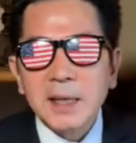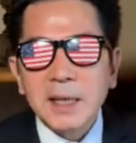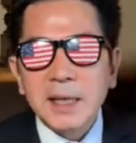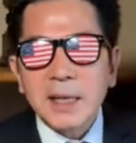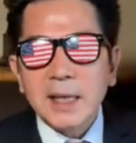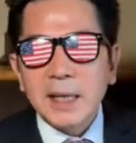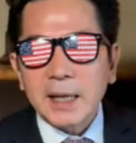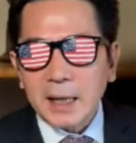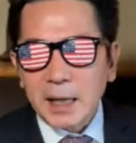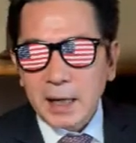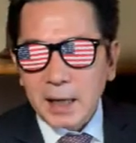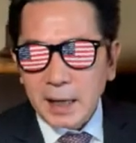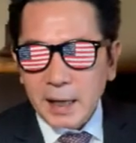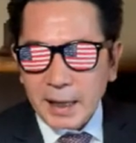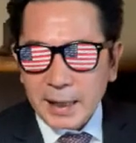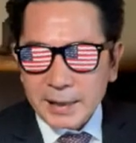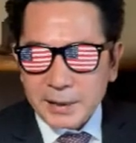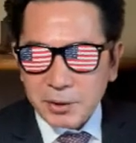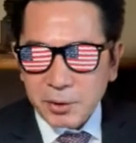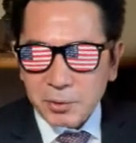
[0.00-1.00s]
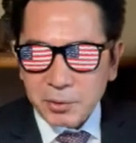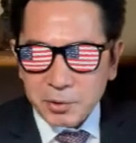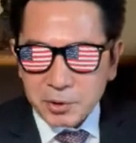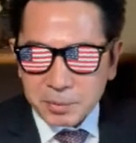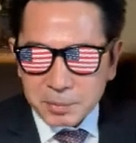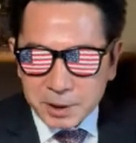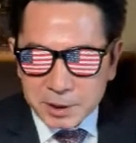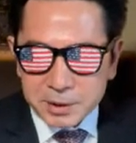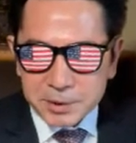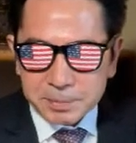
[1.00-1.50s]
えー、考えてお
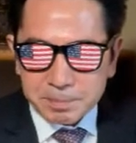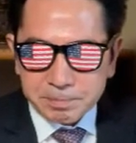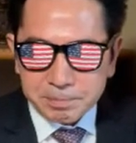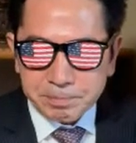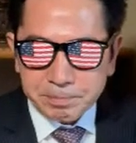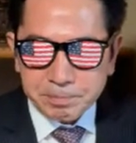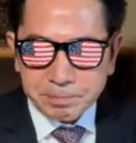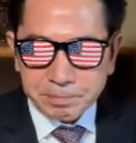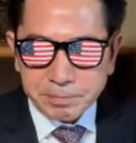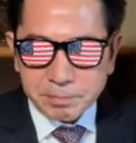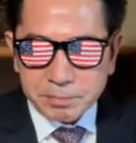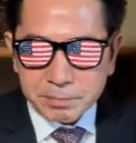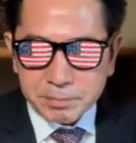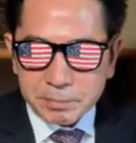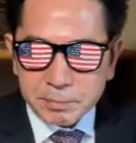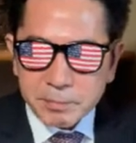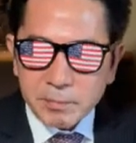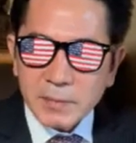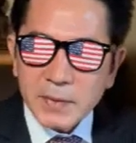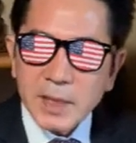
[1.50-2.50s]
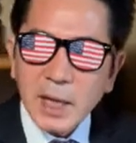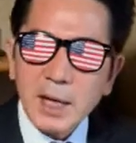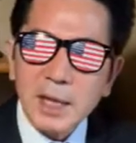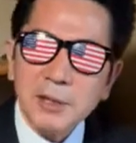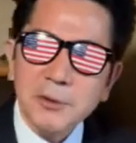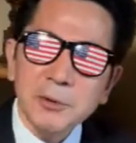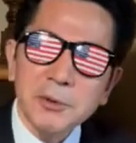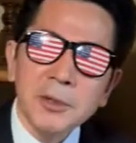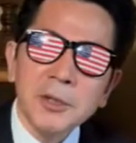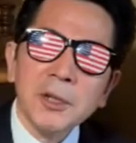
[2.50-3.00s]
ります。
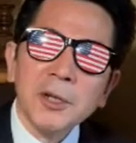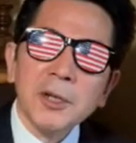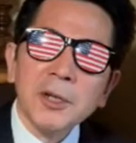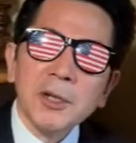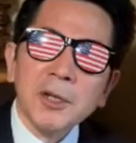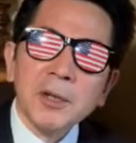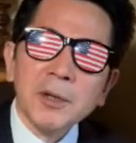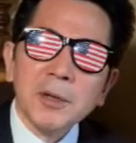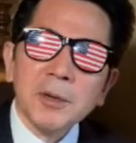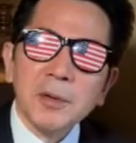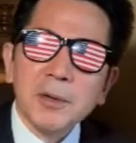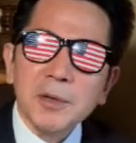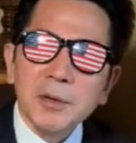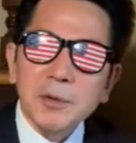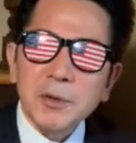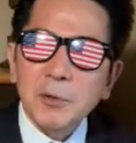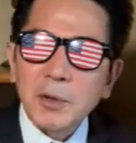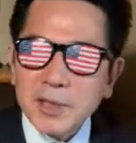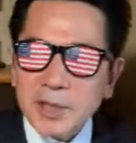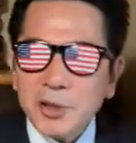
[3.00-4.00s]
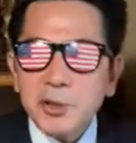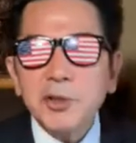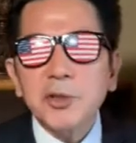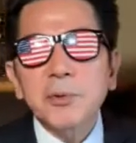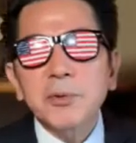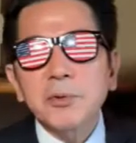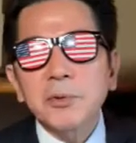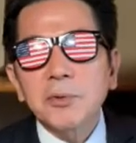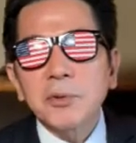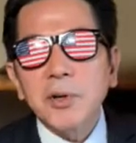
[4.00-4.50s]
あの私
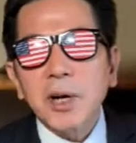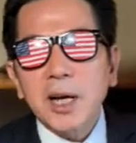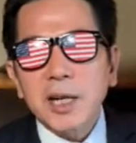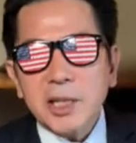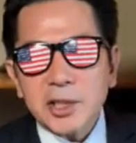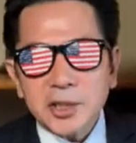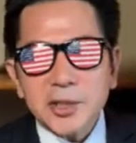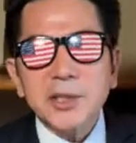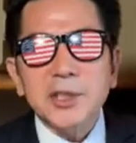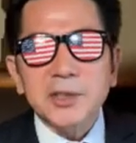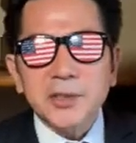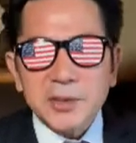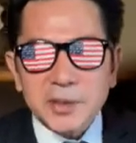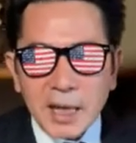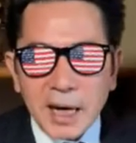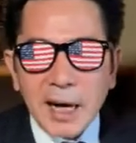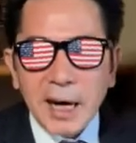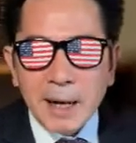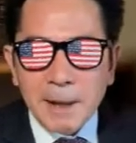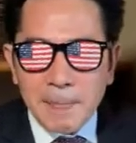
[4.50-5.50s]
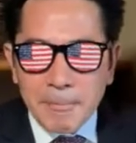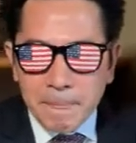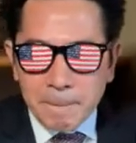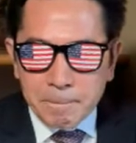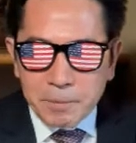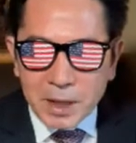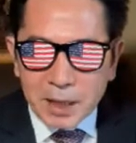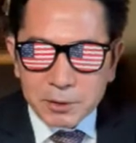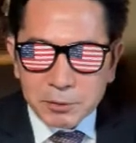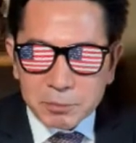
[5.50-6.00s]
事の話ですが、
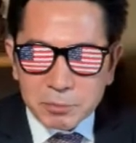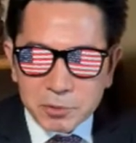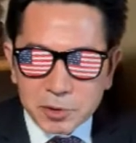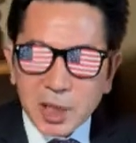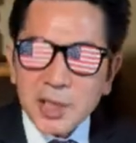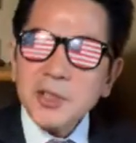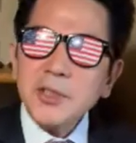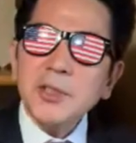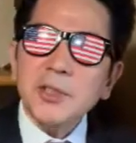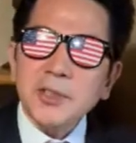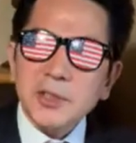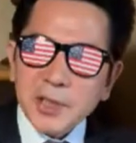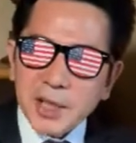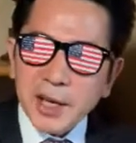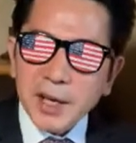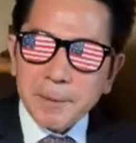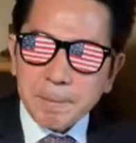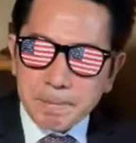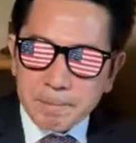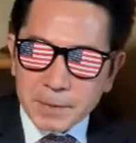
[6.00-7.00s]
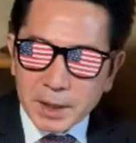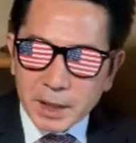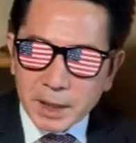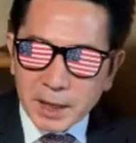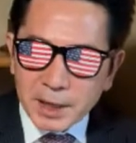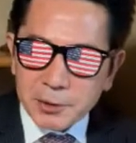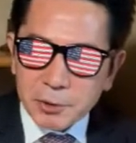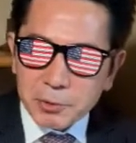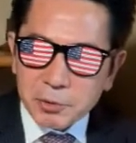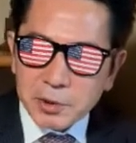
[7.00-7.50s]
あの昔ですね、
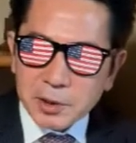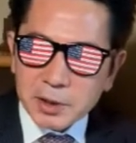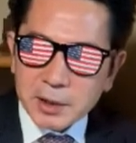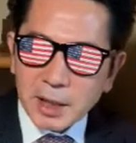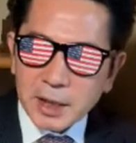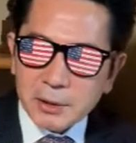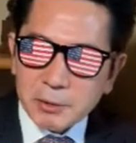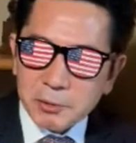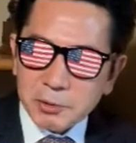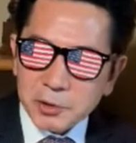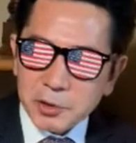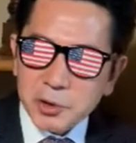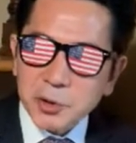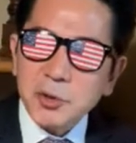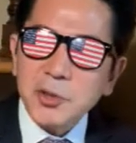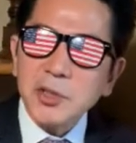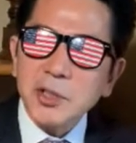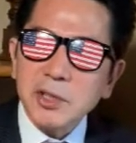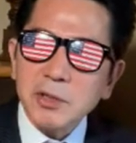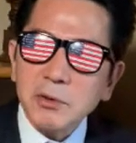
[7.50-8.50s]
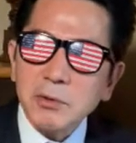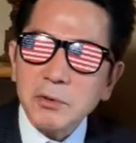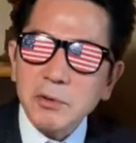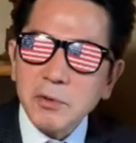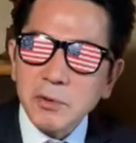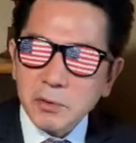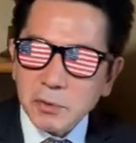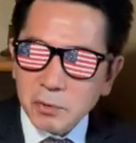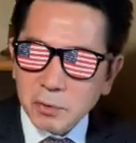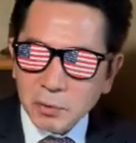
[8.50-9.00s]
通っていたあのすすきの
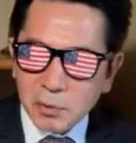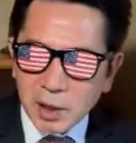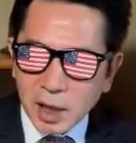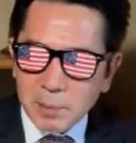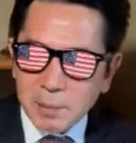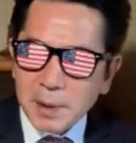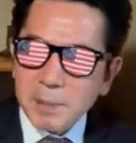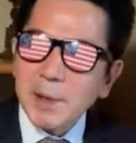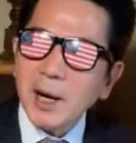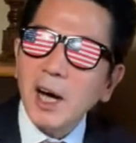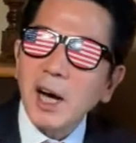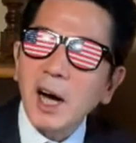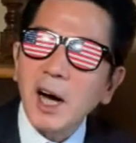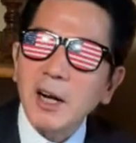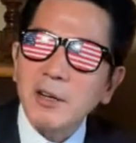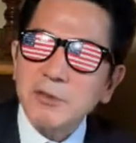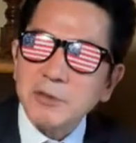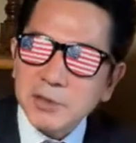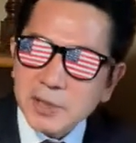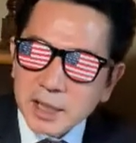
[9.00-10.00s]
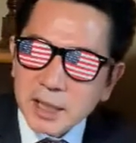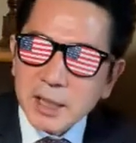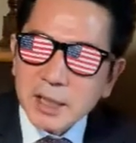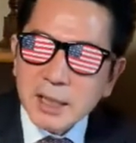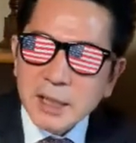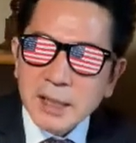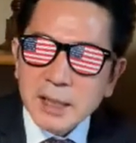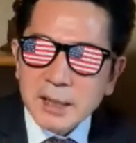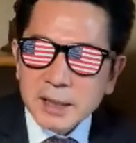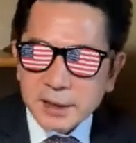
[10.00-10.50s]
のおかまバーがあるんです
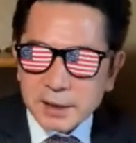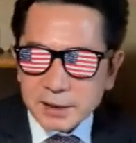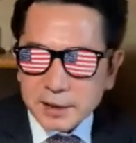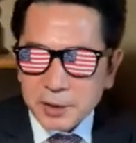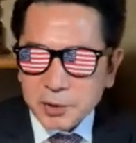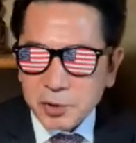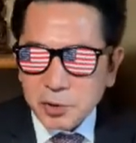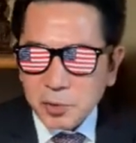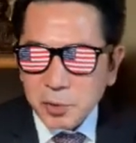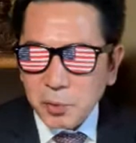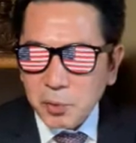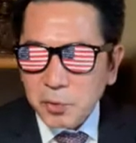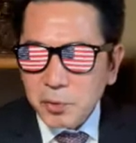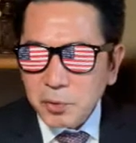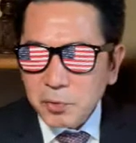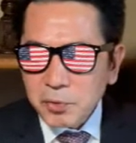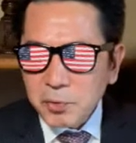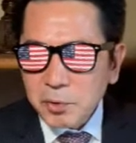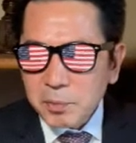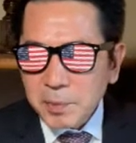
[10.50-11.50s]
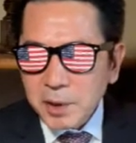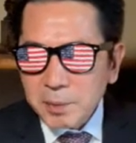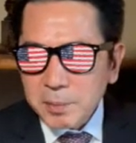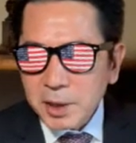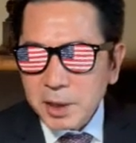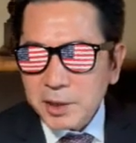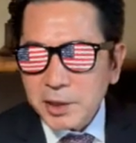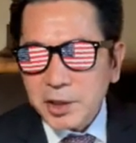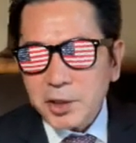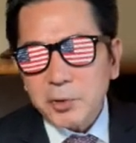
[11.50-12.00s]
ね。でそこの
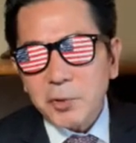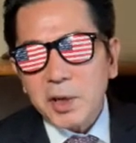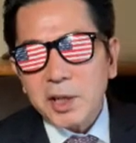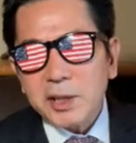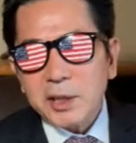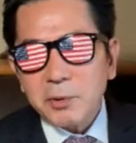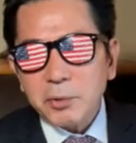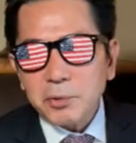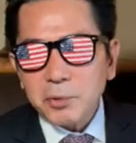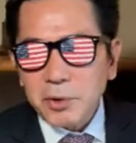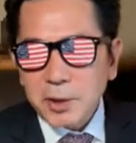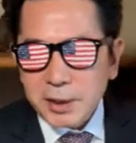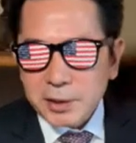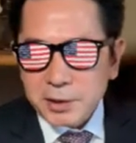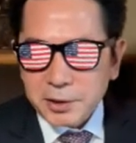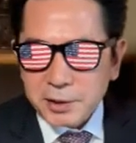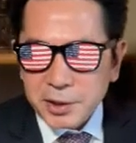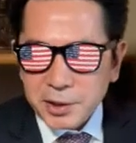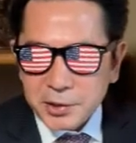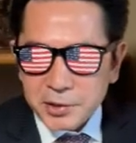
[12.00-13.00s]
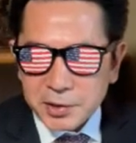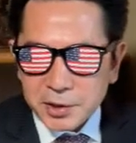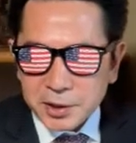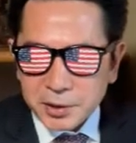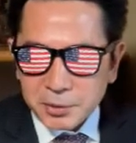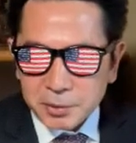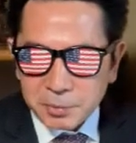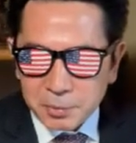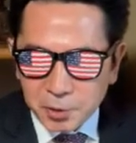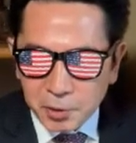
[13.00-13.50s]
ママに言われたことなんです
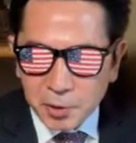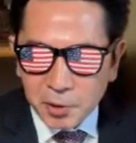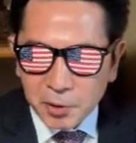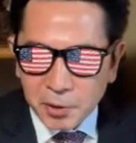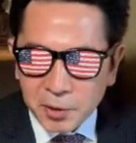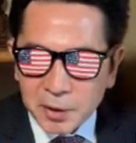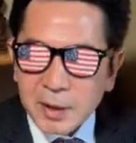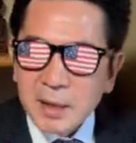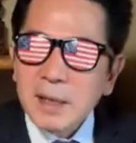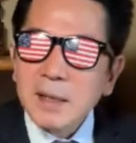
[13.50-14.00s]
けども、